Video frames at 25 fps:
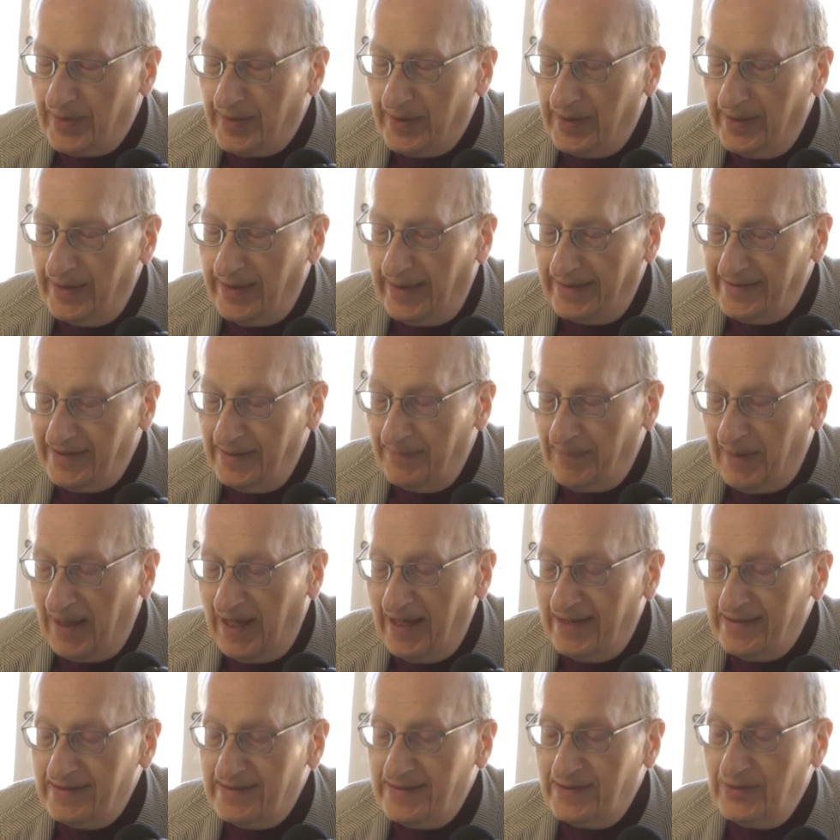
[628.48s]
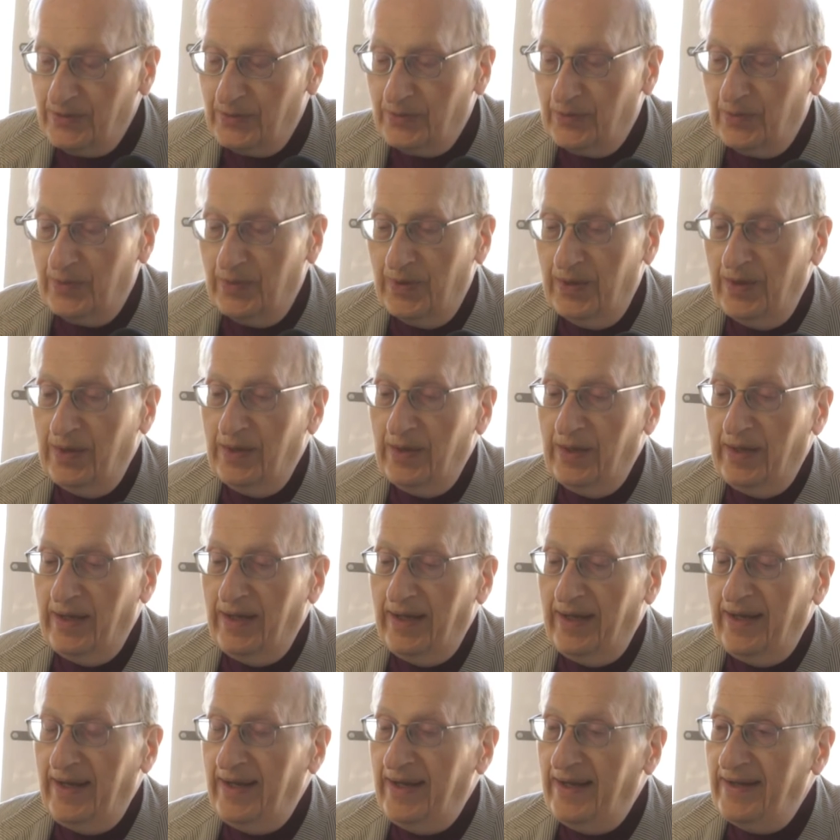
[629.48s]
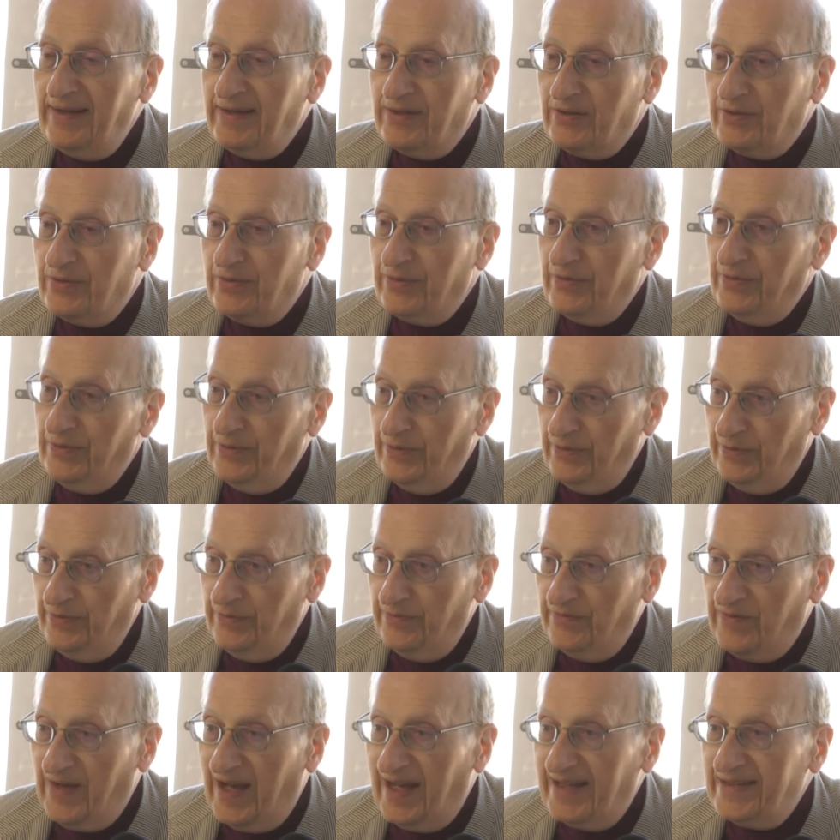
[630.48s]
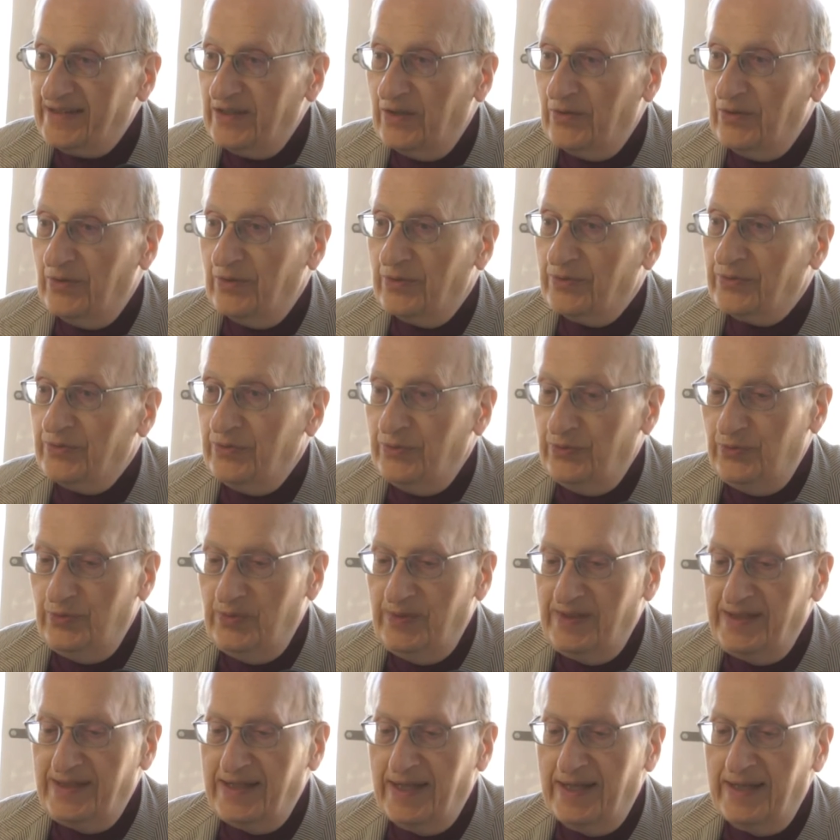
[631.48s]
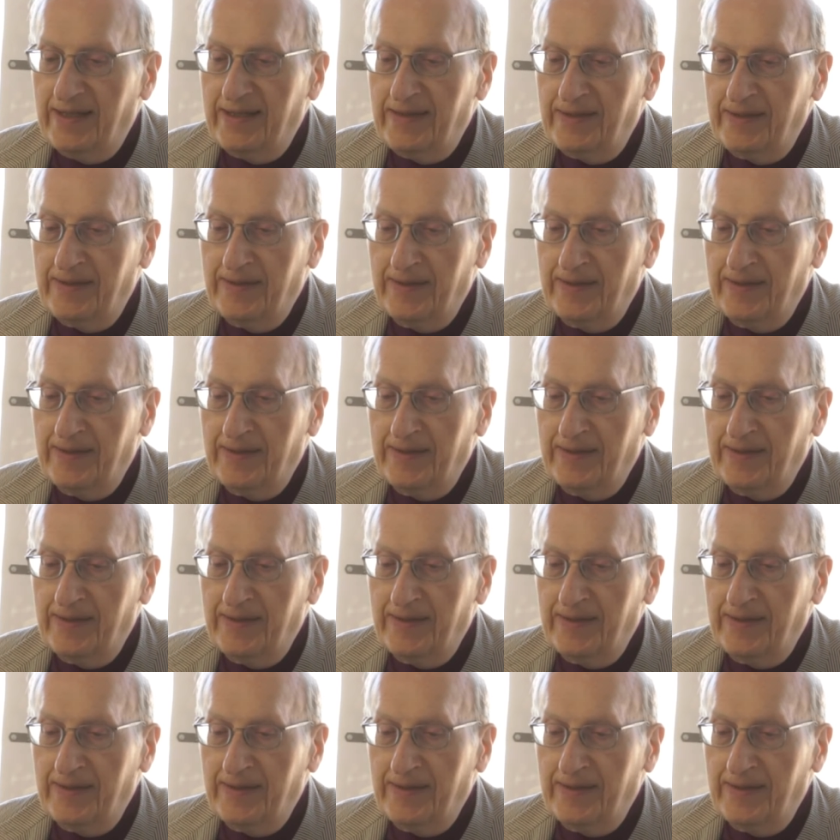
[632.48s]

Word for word: la séparation est une variante du lien.